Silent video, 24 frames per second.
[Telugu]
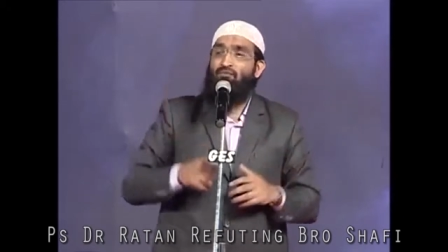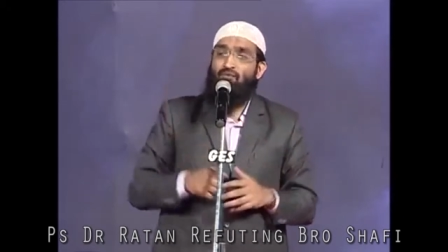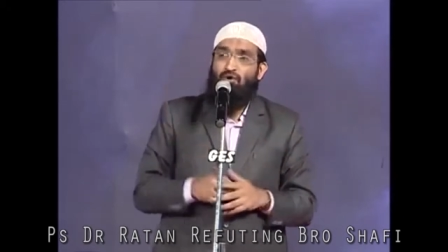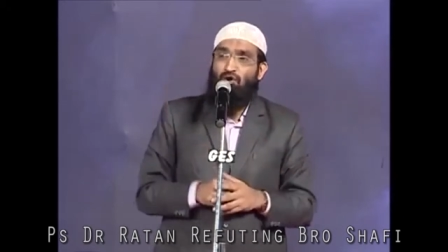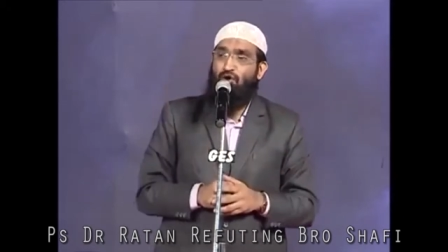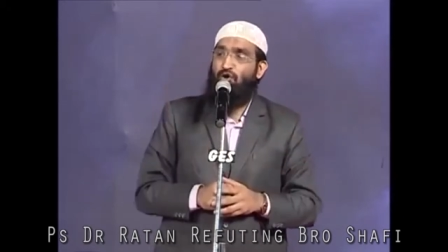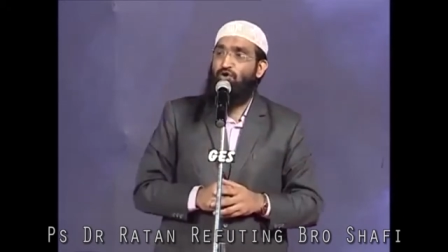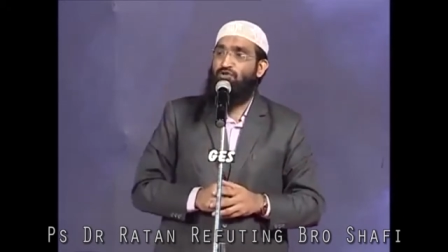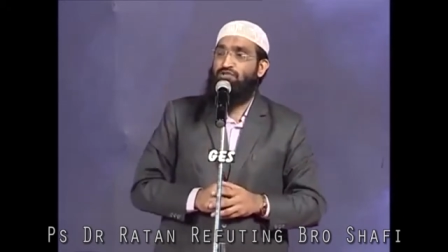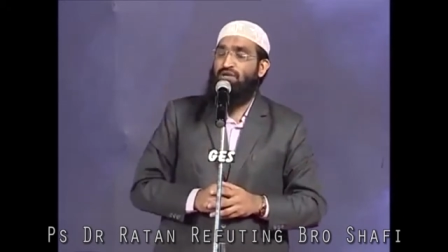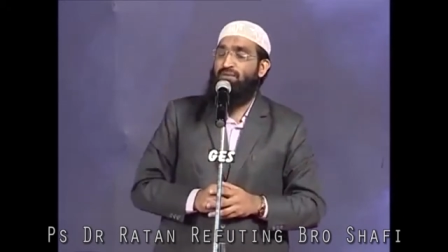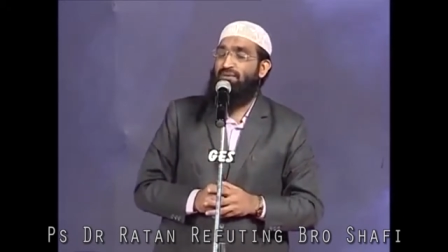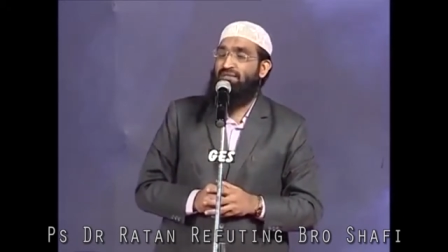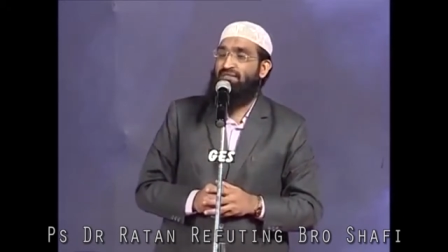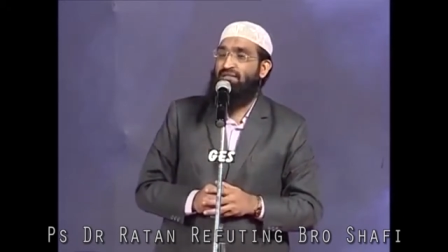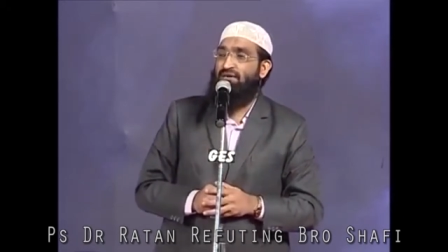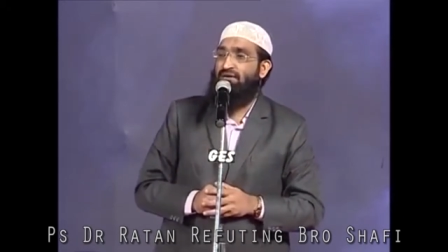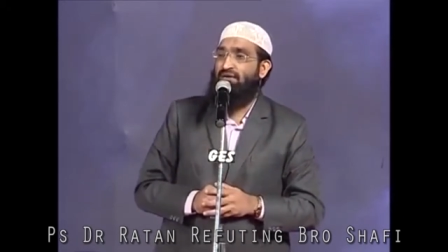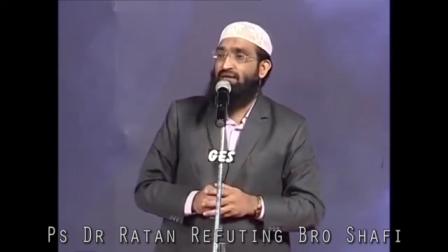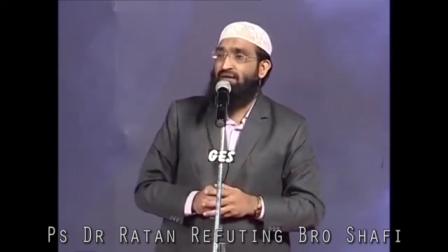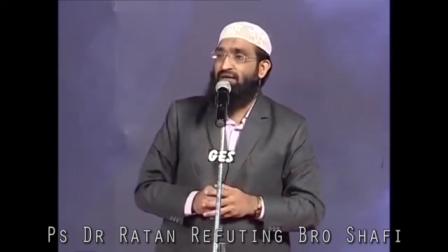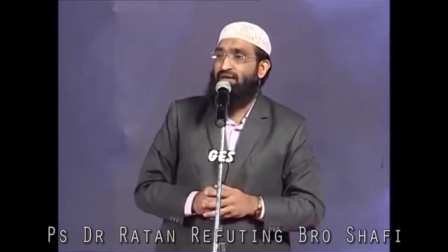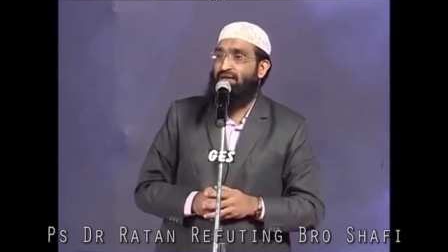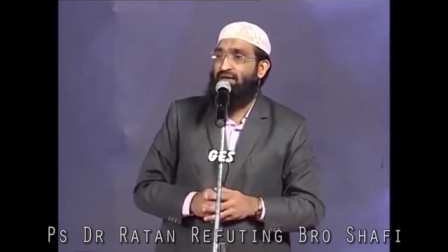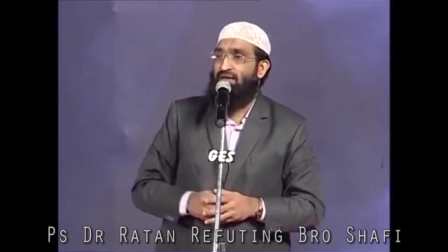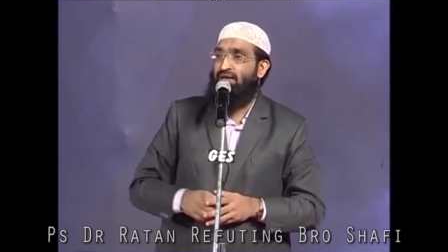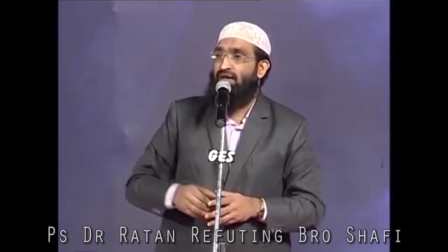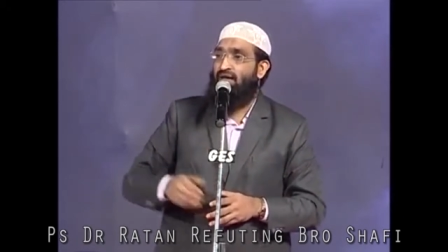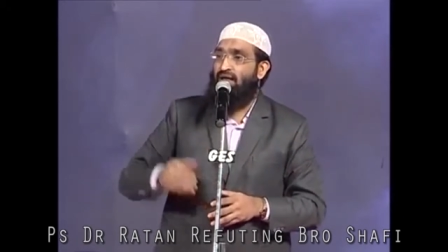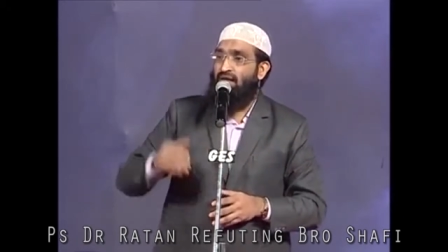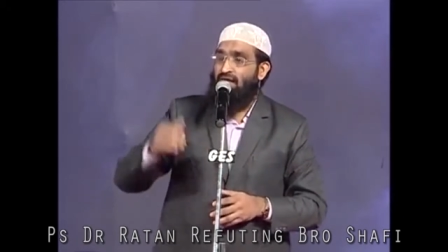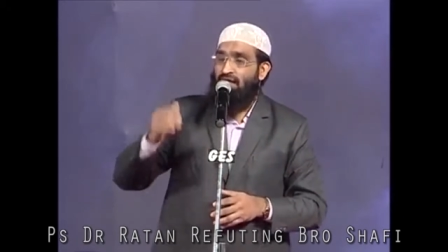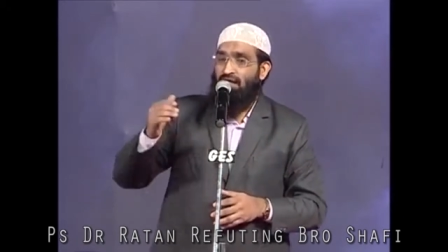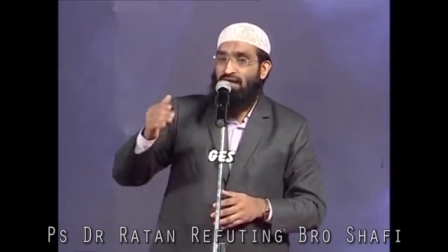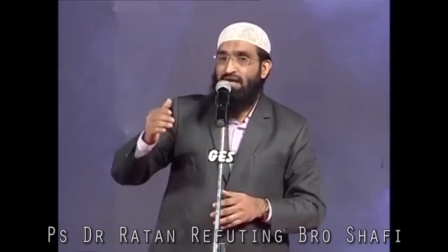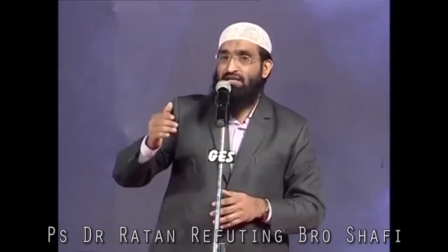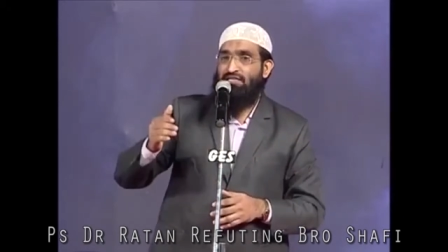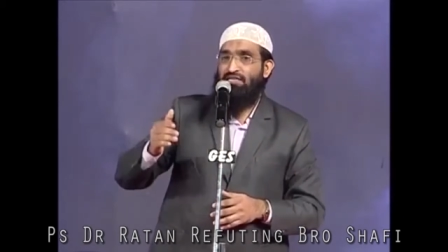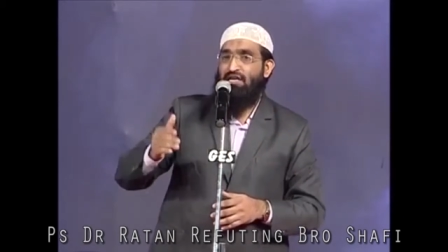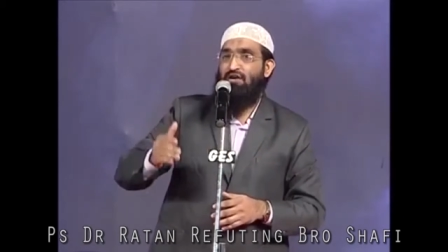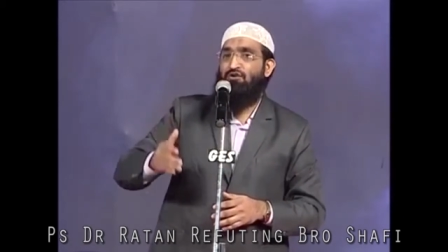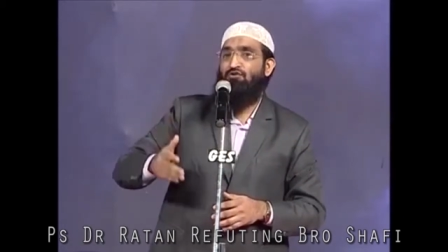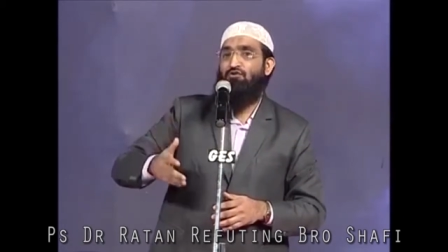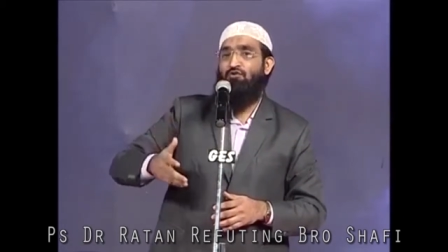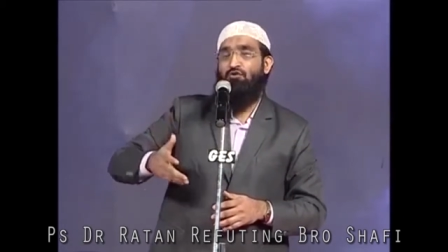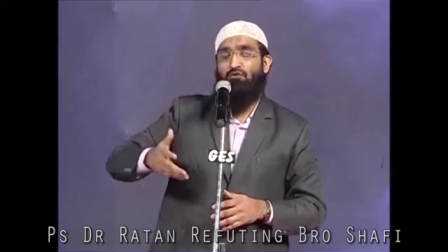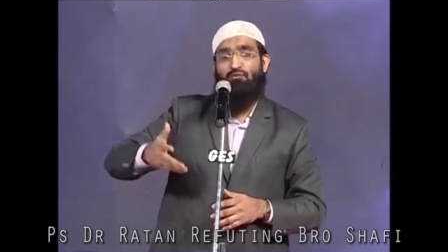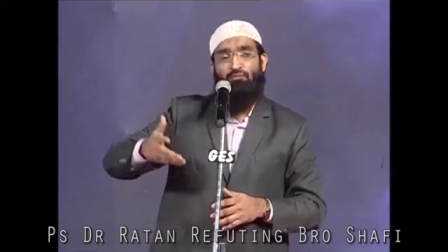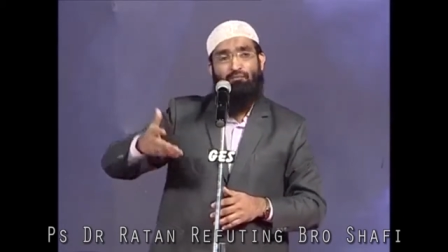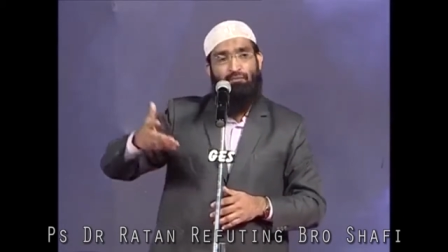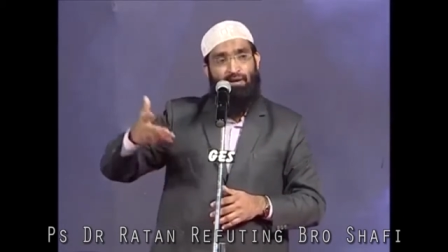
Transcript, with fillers: ఒకరోజు ఏమైందంటే ఏషావు